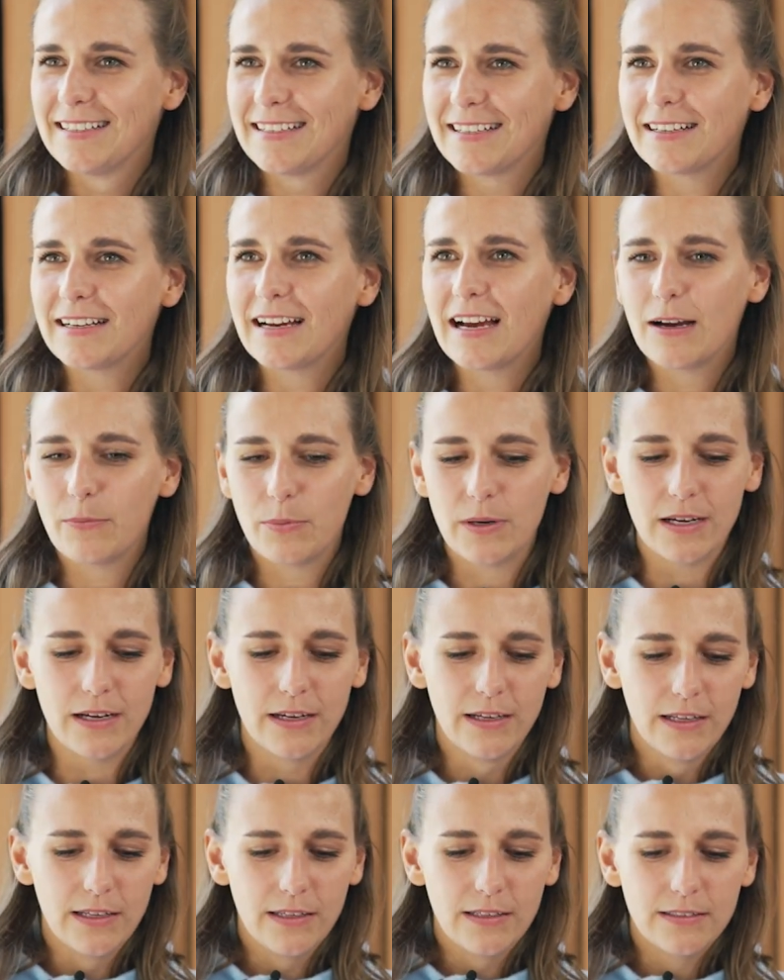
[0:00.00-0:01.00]
Ja,
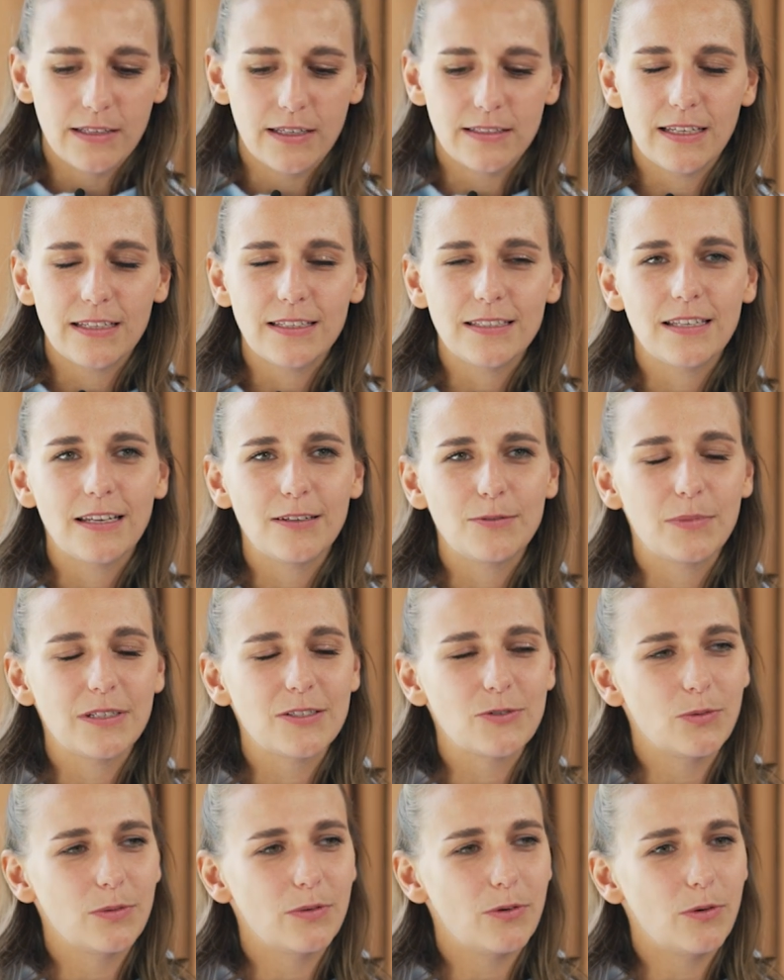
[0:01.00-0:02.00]
aber da denke ich dann
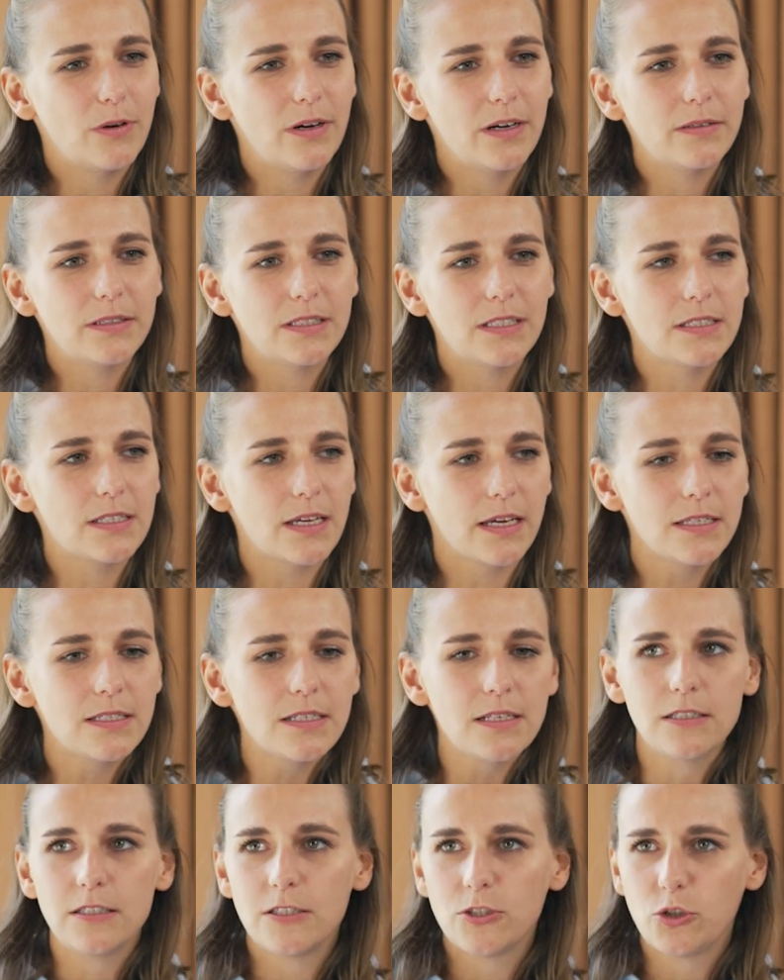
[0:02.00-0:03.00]
immer so, oh, das
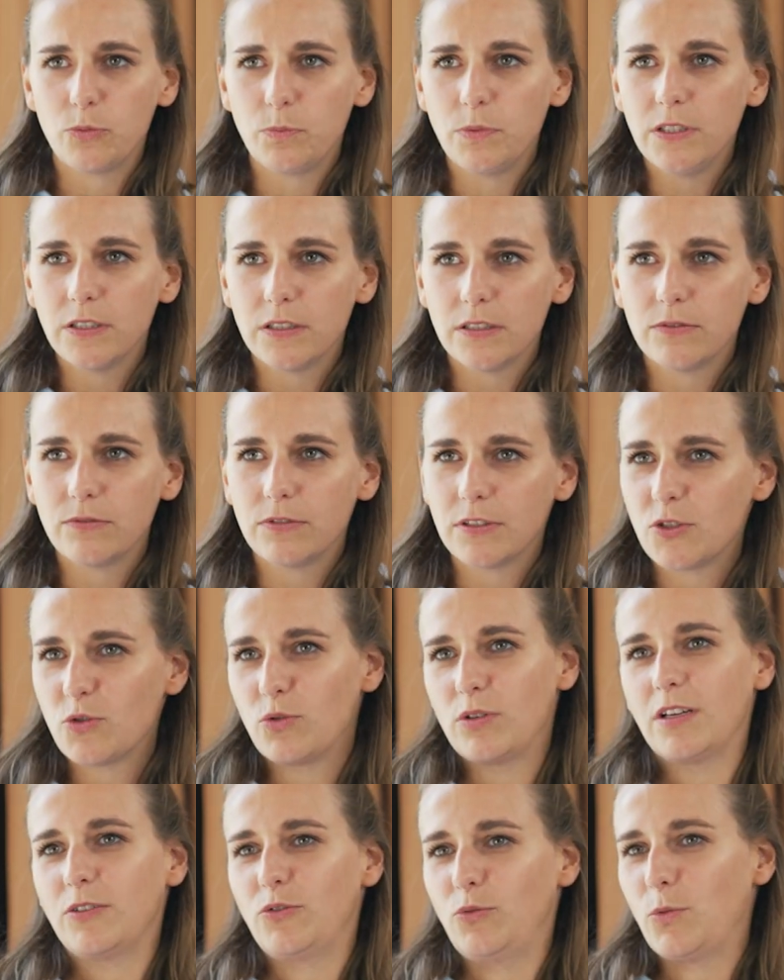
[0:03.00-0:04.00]
restliche Spiel, willst
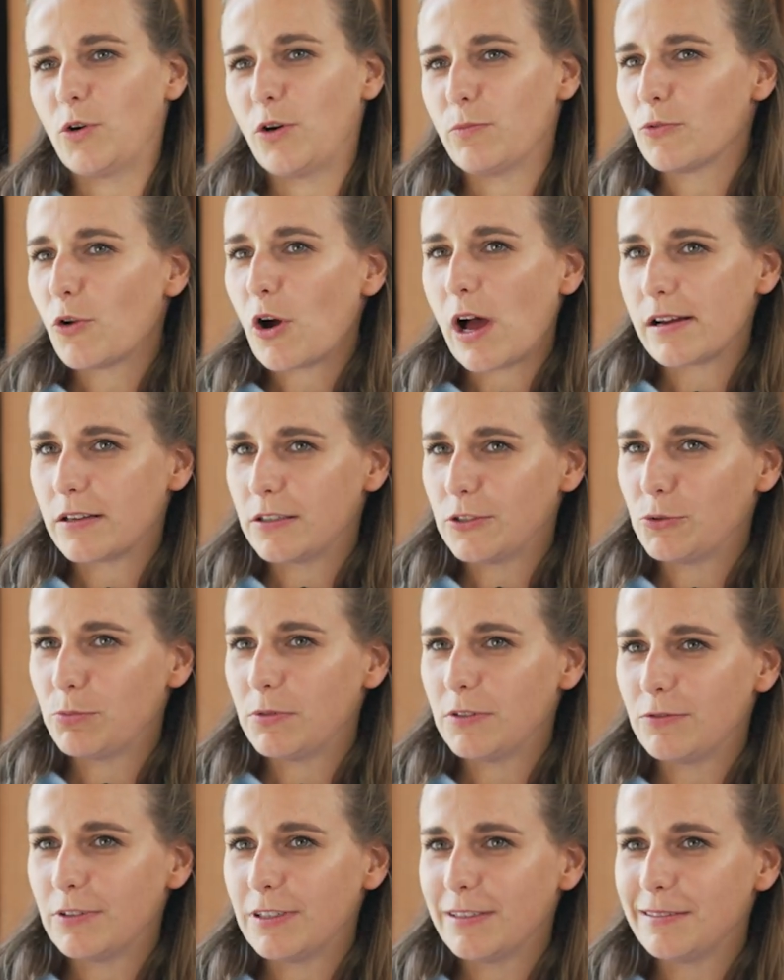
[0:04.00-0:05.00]
du dann überhaupt noch angespielt